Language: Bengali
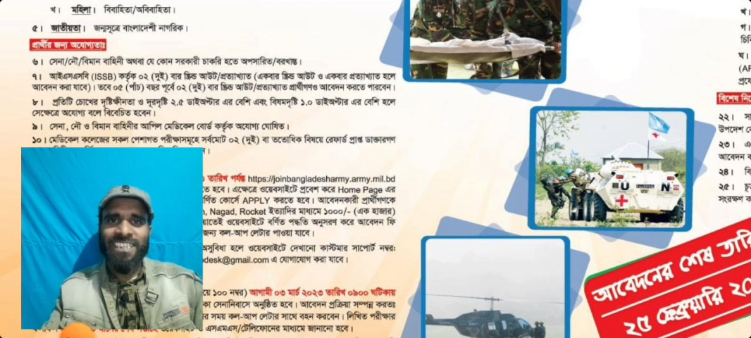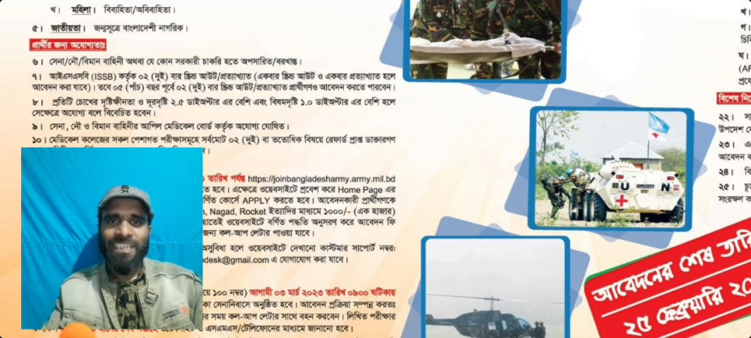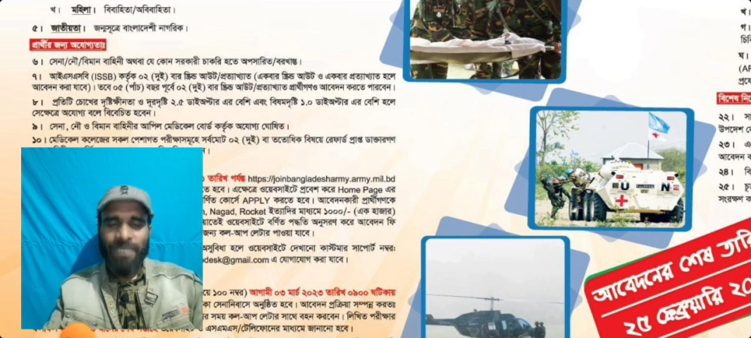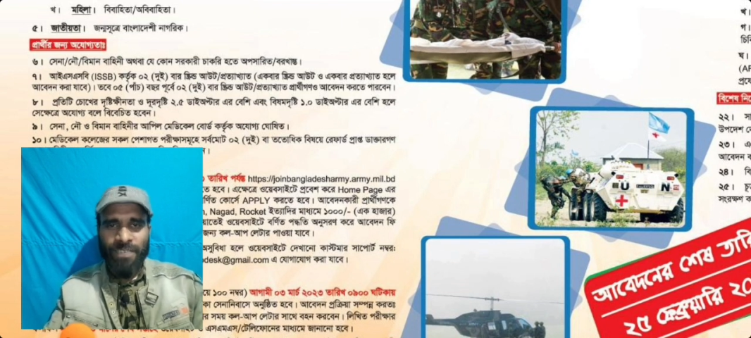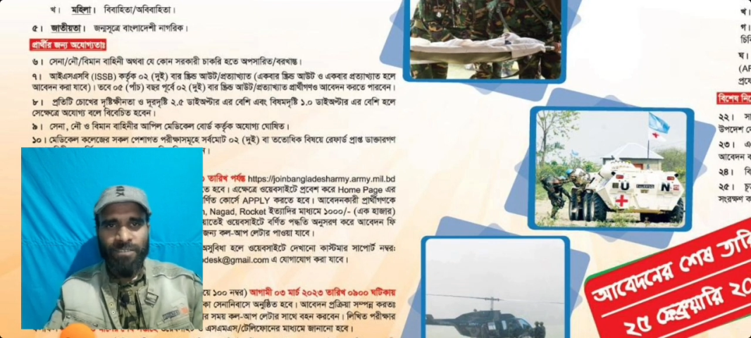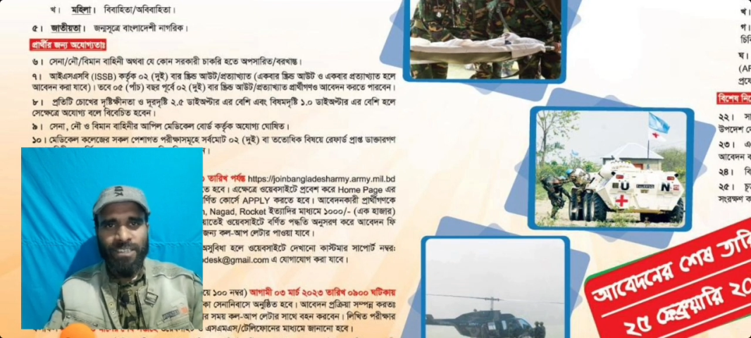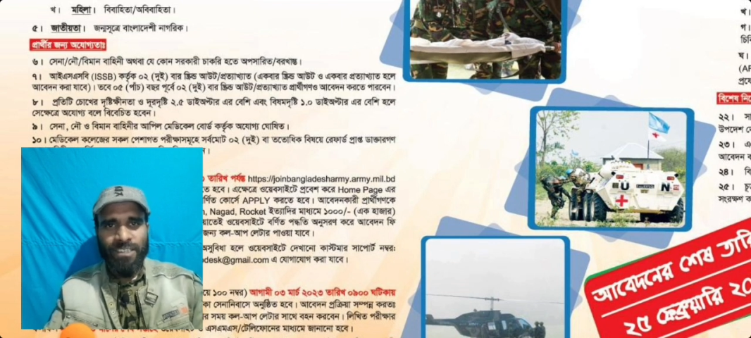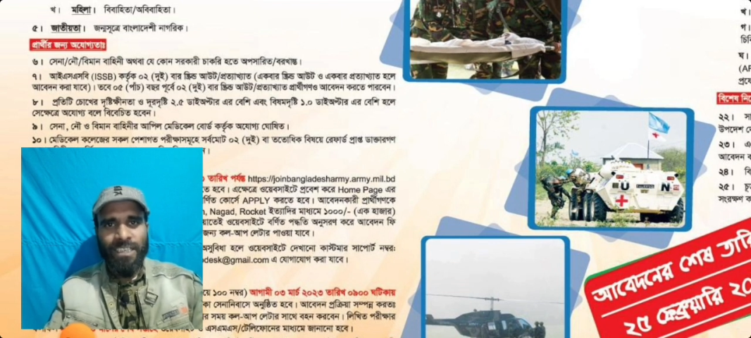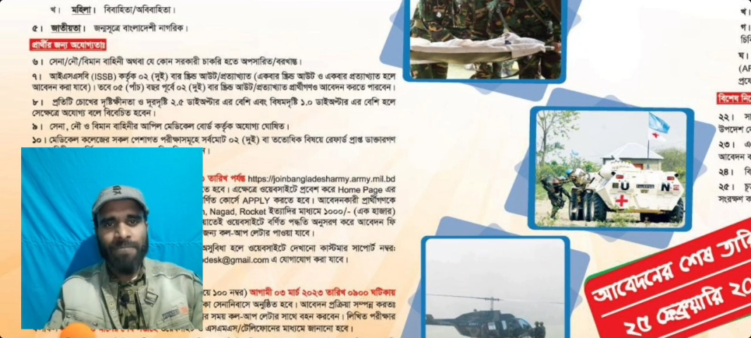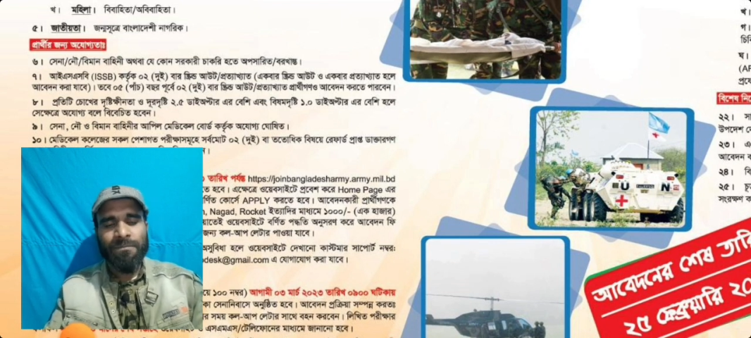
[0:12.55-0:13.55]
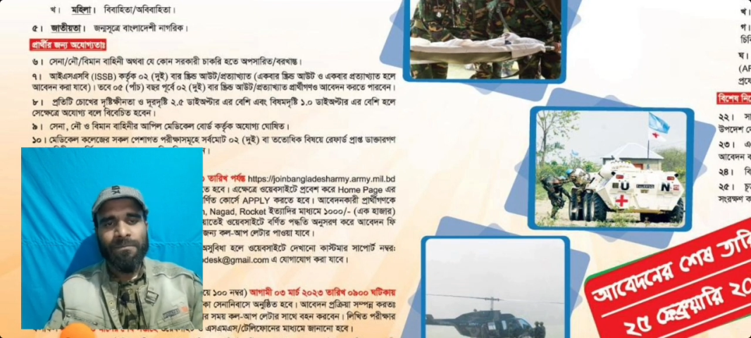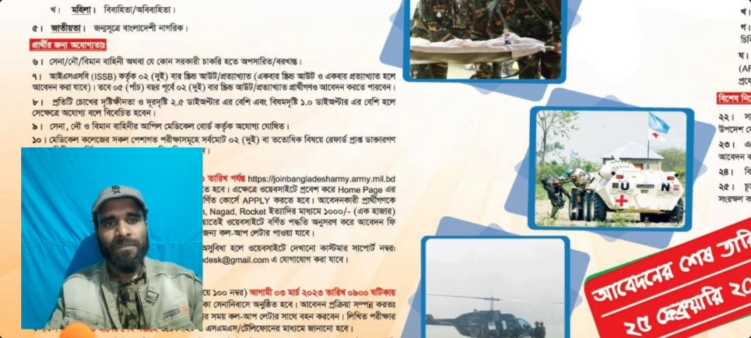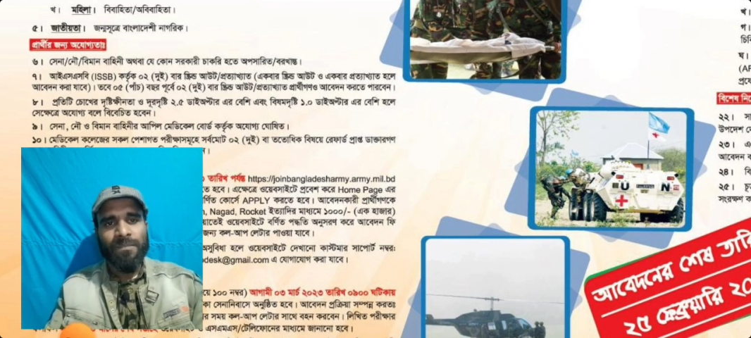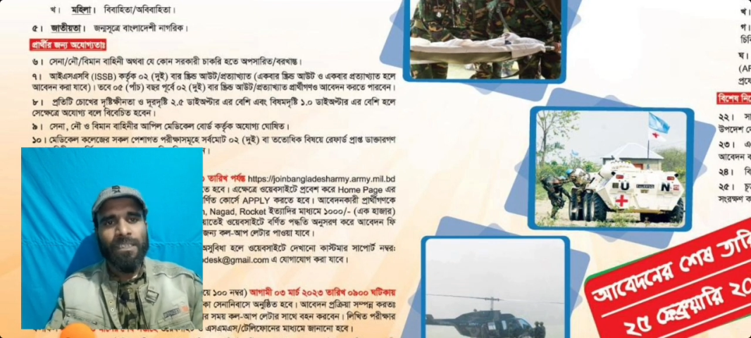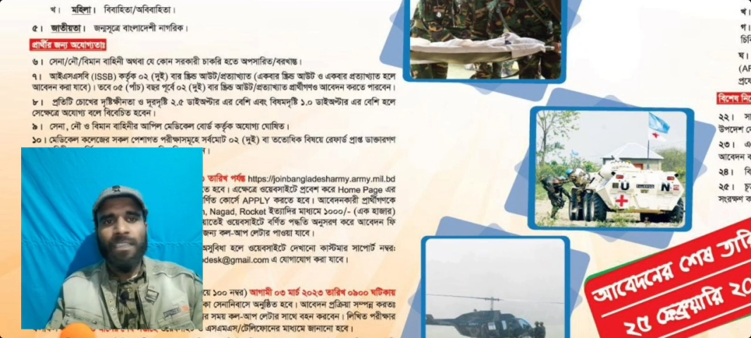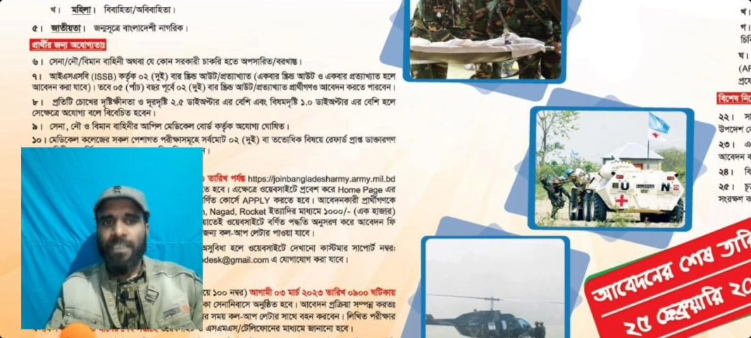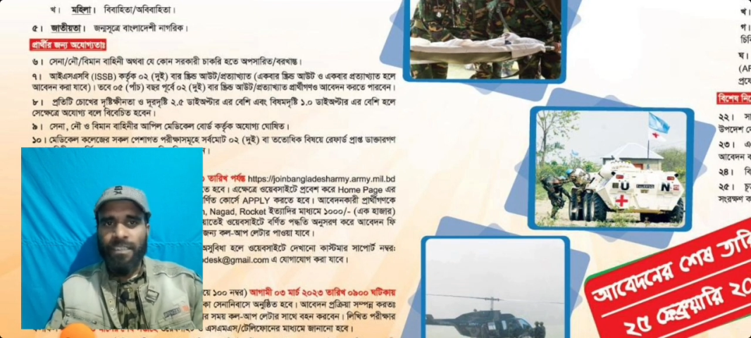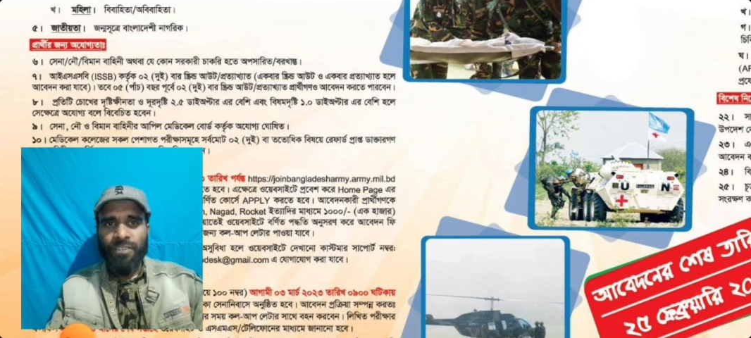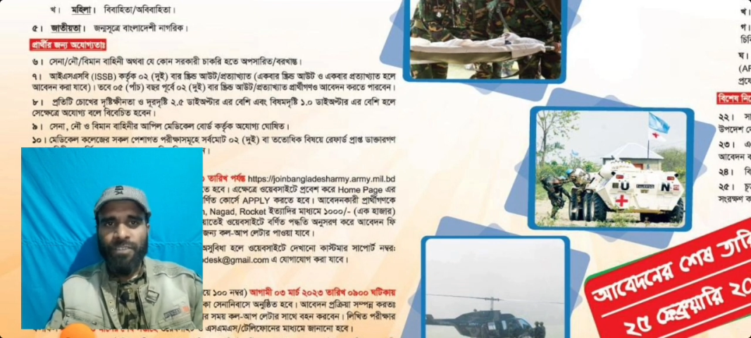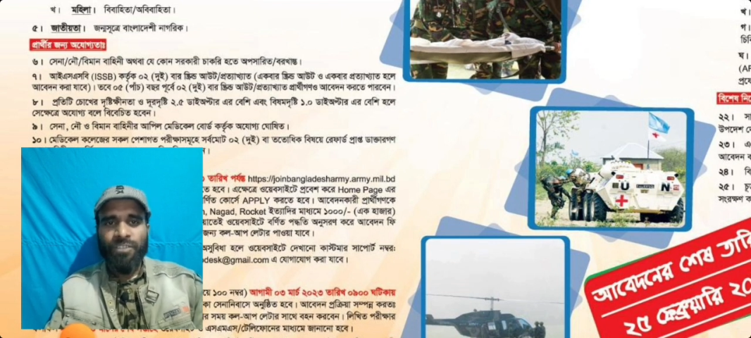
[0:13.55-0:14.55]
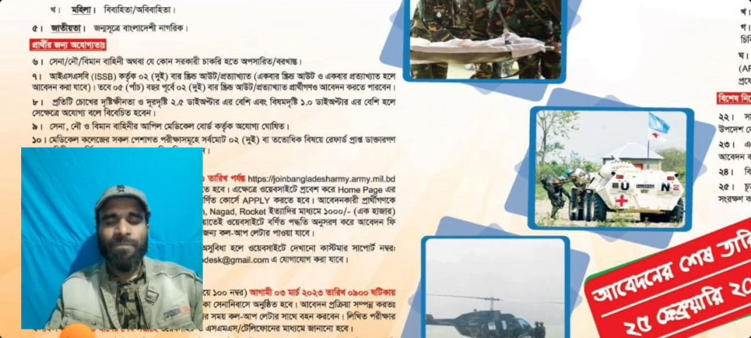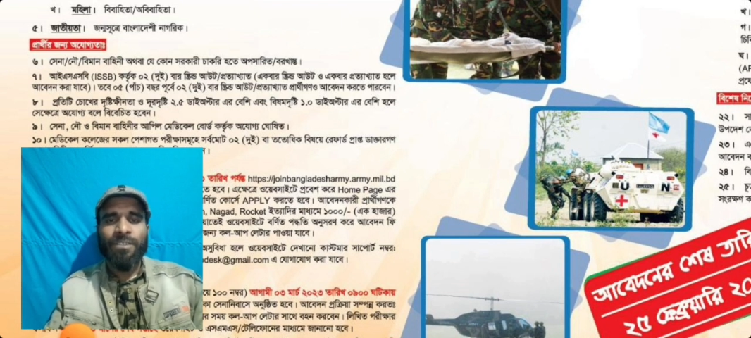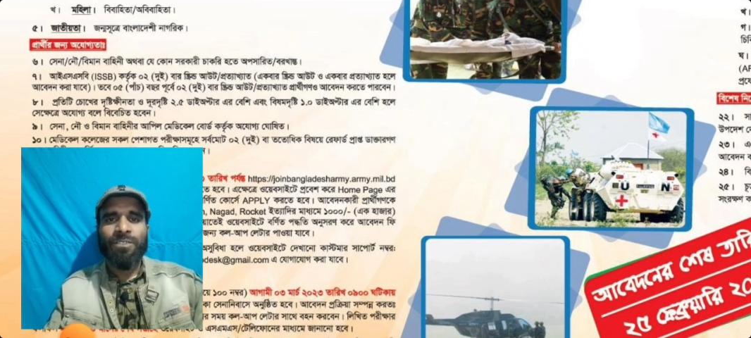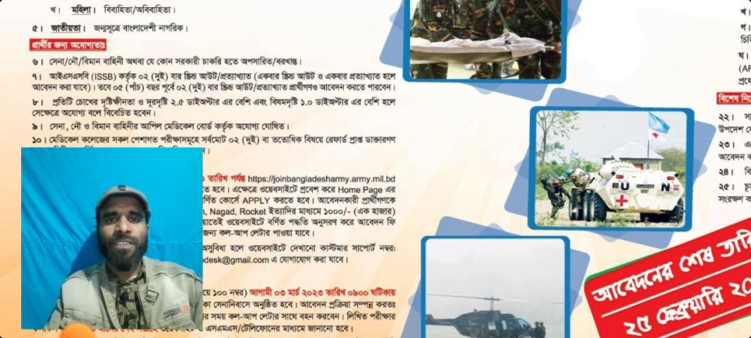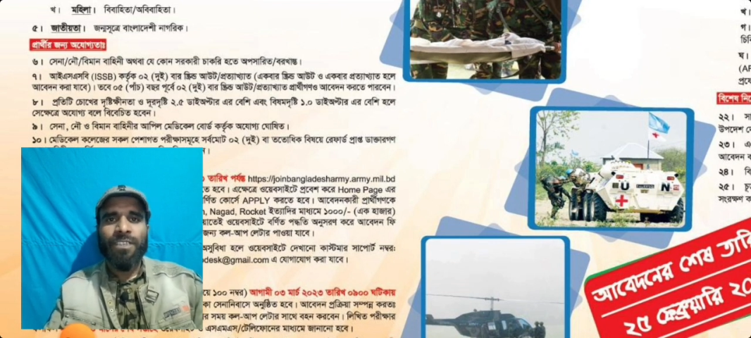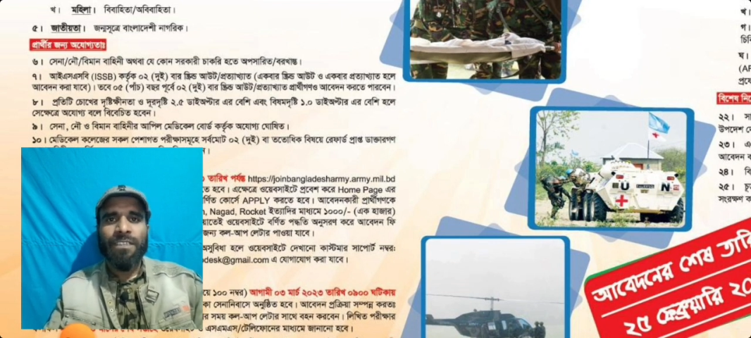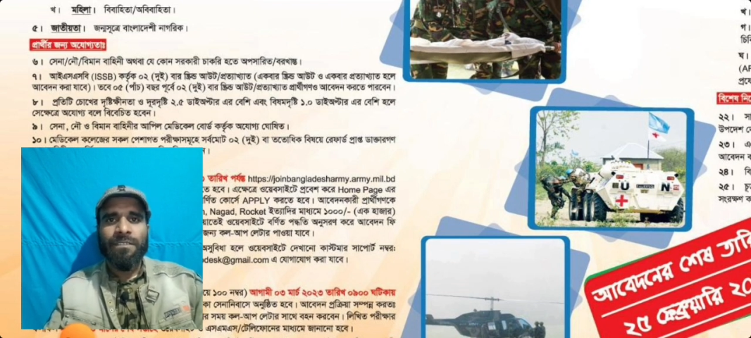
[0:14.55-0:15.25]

আমি আরিফুল ইসলাম নিউজ অফ নিউজে